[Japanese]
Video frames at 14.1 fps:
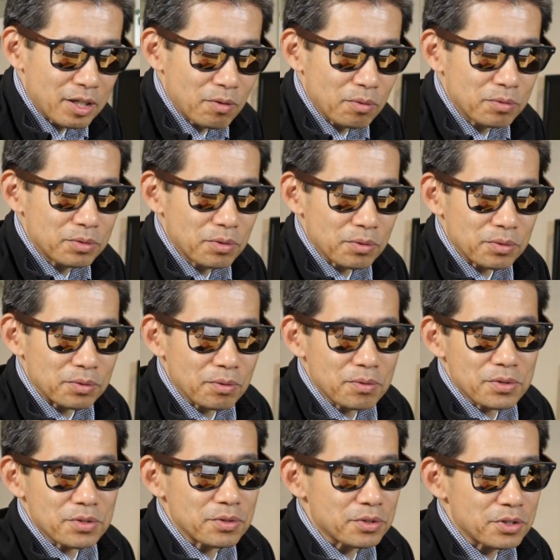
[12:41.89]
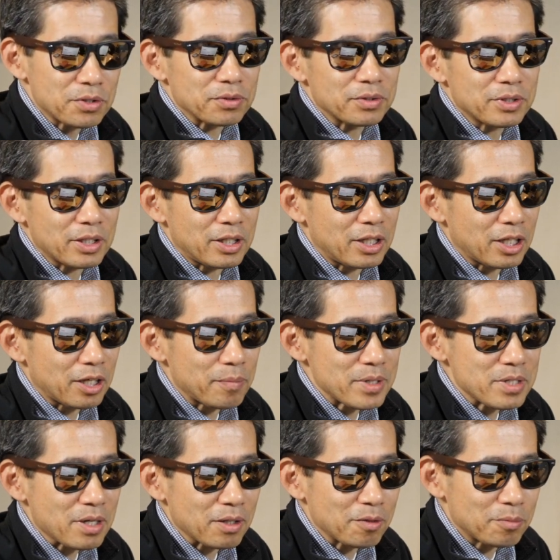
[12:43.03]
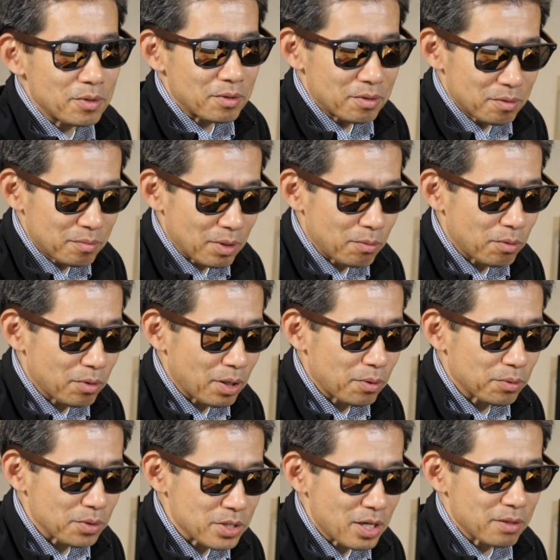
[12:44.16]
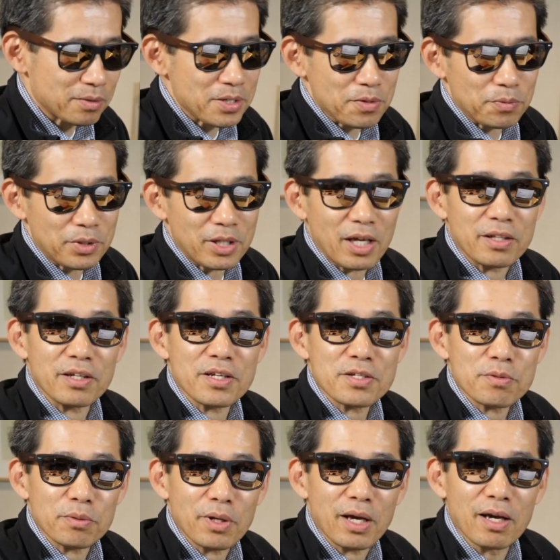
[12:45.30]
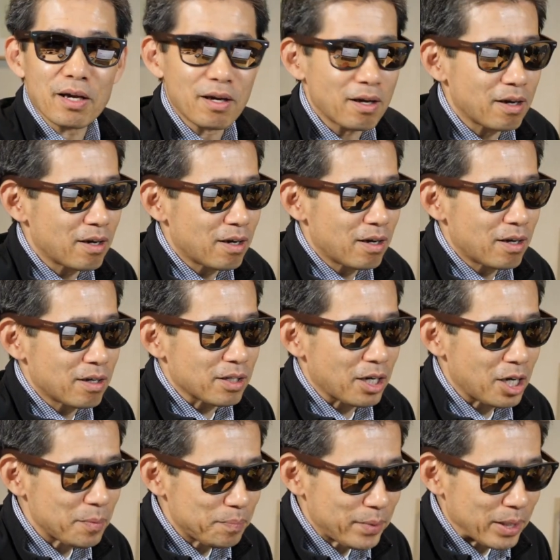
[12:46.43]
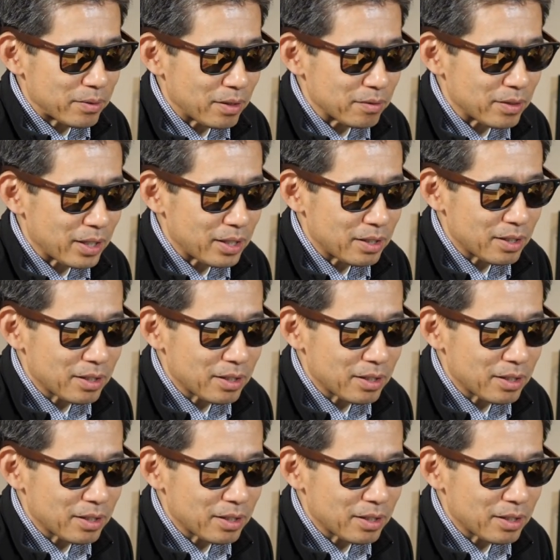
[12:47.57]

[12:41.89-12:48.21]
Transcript: 6ドル69って出てきますけども、まあ、これがこのサングラスの値段なんですよね。800円ぐらい